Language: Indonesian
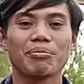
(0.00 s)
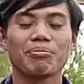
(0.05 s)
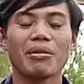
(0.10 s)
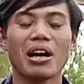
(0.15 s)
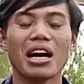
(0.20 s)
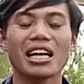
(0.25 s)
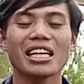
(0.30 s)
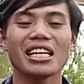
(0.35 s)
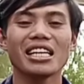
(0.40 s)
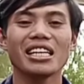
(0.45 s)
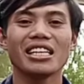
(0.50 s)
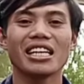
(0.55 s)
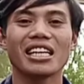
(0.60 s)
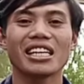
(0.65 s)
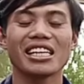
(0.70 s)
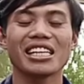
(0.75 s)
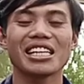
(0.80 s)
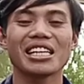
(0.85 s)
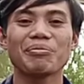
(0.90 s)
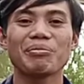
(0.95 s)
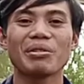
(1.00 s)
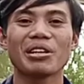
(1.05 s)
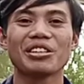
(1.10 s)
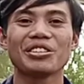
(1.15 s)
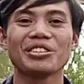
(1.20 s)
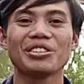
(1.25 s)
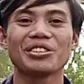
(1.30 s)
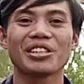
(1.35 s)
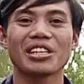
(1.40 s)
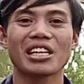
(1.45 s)
Bagi yang ingin
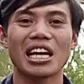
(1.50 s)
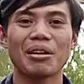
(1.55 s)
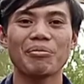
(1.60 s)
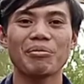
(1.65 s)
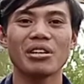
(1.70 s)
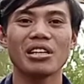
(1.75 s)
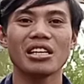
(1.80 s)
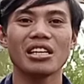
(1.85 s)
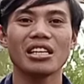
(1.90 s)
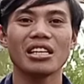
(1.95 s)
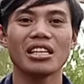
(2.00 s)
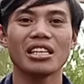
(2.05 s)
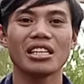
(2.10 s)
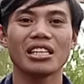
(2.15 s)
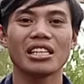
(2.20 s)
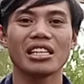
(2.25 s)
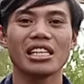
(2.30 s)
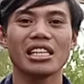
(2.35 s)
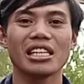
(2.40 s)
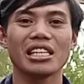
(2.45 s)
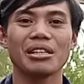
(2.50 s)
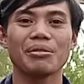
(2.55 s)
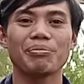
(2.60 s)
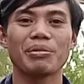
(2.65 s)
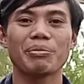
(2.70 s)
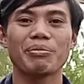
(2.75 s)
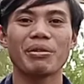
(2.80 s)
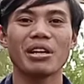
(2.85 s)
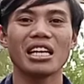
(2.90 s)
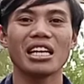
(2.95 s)
mengunjungi kami di
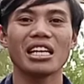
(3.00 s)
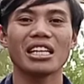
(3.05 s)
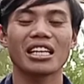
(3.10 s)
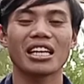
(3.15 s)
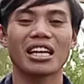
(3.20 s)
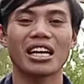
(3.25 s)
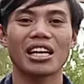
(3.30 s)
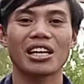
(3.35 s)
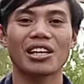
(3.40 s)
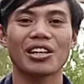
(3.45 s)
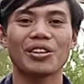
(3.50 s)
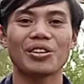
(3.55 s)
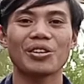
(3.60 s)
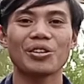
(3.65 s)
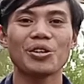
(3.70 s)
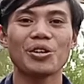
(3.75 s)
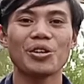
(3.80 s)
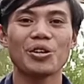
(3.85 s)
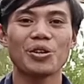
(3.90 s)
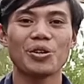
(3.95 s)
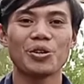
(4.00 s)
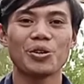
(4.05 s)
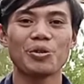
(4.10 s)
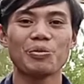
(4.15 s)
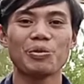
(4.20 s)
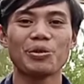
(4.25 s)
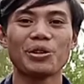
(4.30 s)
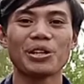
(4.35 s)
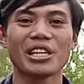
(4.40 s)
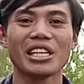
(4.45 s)
PB Lentera Agro,
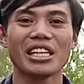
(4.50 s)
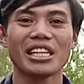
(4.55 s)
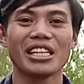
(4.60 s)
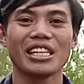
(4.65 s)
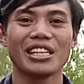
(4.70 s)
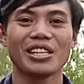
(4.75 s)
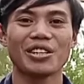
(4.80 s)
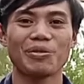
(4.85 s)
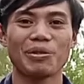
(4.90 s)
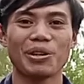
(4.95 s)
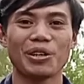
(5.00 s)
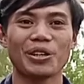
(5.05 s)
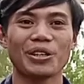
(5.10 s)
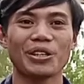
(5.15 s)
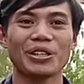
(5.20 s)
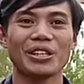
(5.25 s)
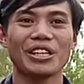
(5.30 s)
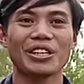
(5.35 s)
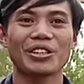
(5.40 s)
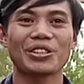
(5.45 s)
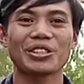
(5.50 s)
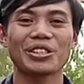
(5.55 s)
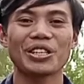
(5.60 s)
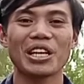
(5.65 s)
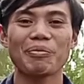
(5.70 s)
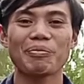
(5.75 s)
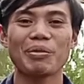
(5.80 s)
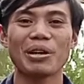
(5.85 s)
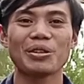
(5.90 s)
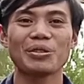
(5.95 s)
hubungi di nomor
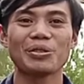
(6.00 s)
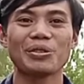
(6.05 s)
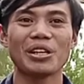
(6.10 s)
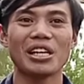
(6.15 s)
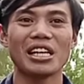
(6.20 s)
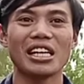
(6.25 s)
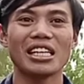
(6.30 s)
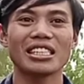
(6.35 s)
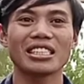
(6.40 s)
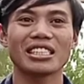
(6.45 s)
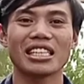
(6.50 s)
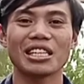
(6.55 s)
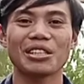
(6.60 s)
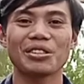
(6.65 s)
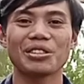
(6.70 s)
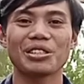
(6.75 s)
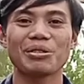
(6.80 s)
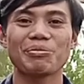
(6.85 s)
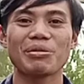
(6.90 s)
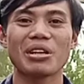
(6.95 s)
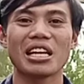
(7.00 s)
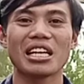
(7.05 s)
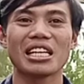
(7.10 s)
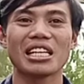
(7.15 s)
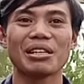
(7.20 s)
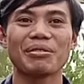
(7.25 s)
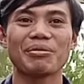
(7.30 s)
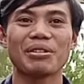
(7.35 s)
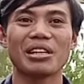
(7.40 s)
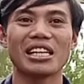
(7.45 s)
082
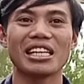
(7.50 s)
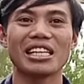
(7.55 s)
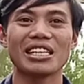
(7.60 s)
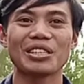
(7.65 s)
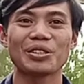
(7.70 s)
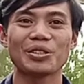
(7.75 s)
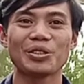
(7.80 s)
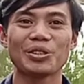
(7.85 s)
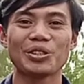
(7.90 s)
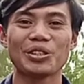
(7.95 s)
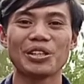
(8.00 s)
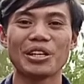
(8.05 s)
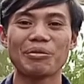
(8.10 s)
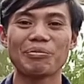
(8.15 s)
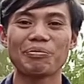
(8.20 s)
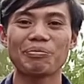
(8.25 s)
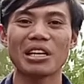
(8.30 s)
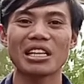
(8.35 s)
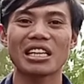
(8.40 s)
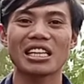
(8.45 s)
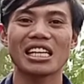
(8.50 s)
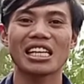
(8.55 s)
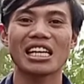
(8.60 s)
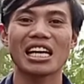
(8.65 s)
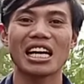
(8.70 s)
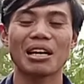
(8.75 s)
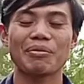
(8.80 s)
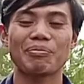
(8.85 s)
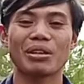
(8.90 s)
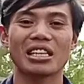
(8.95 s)
195 724
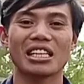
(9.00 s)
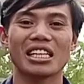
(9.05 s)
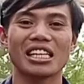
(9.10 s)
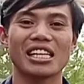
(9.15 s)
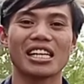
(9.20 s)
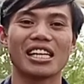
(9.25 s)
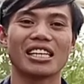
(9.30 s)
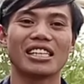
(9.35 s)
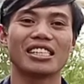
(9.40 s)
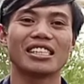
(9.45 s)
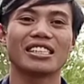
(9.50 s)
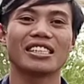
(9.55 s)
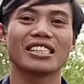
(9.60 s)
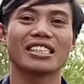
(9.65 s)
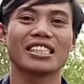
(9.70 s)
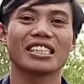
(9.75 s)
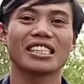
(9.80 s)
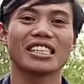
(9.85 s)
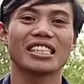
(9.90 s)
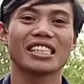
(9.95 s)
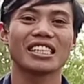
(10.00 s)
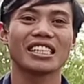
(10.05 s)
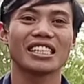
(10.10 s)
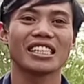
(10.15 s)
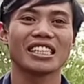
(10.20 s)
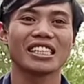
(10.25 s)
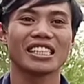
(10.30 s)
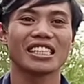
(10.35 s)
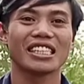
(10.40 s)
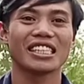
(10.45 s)

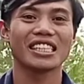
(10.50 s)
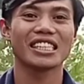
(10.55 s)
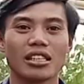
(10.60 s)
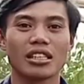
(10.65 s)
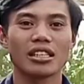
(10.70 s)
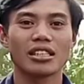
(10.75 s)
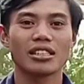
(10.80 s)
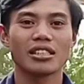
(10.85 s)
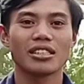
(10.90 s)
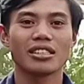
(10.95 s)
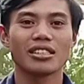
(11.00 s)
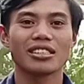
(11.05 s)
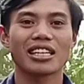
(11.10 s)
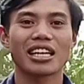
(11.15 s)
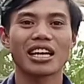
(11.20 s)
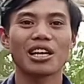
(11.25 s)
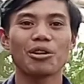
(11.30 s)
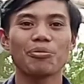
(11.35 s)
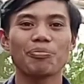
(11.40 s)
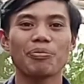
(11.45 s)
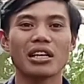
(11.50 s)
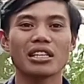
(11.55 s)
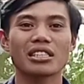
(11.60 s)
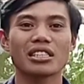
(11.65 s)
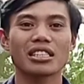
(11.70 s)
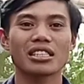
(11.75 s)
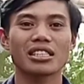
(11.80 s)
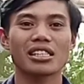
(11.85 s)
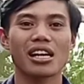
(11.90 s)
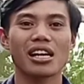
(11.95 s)
383. Jangan lupa
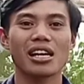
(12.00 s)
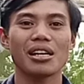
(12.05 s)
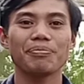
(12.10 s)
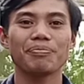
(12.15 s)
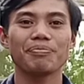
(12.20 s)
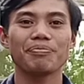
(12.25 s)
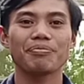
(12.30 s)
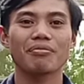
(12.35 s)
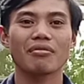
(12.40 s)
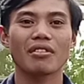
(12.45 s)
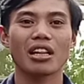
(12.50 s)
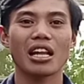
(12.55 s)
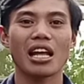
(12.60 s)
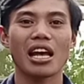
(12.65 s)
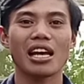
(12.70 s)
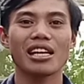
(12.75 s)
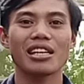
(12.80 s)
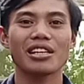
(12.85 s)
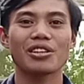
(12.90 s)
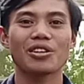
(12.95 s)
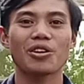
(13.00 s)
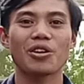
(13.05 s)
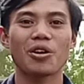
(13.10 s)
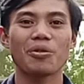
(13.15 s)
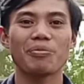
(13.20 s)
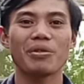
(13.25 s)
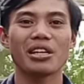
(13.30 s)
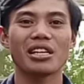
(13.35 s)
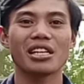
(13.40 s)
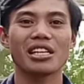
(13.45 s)
subscribe, like,
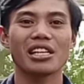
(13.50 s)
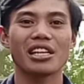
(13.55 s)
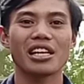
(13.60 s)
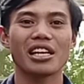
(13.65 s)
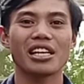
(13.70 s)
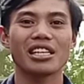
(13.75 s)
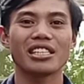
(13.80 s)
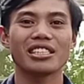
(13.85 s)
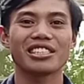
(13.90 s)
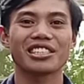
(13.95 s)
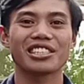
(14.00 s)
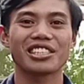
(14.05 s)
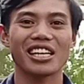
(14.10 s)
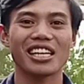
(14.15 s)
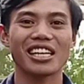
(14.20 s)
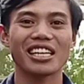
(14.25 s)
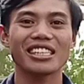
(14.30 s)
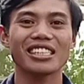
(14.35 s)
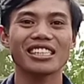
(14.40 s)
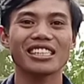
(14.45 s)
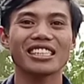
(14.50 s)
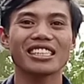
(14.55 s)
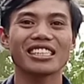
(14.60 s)
comment, and share